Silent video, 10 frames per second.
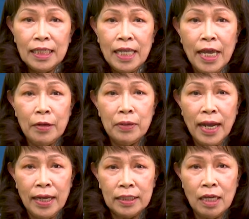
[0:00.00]
Theo
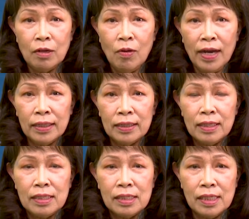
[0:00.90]
Ngài Thanh Loan,
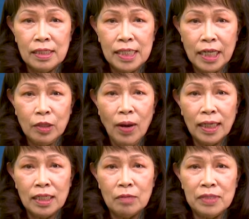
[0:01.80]
sự giải
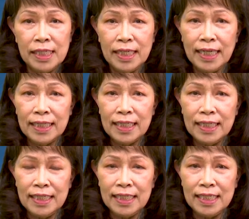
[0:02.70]
thoát không chỉ căn
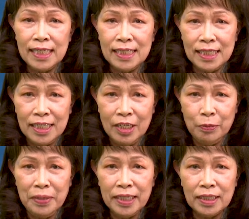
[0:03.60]
cứ trên sự hiểu
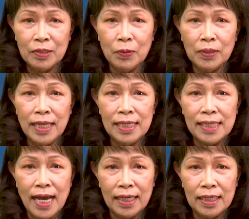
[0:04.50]
biết của thế
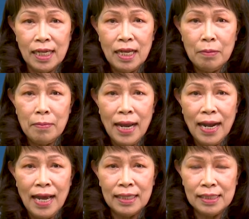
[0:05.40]
gian mà
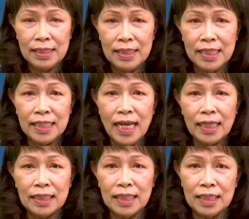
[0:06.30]
là sự chứng
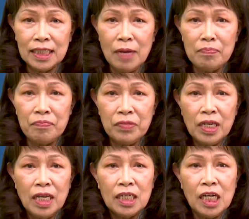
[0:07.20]
đắc tự tâm,
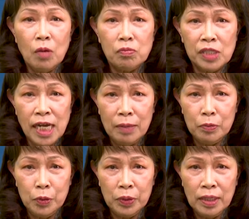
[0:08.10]
không ràng
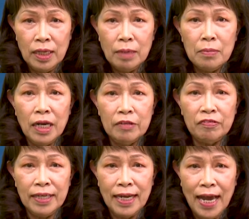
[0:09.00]
buộc bởi
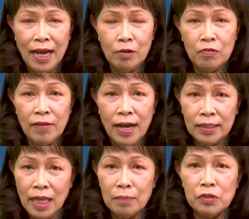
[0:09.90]
phiền não và
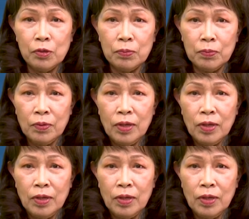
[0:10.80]
tham dục.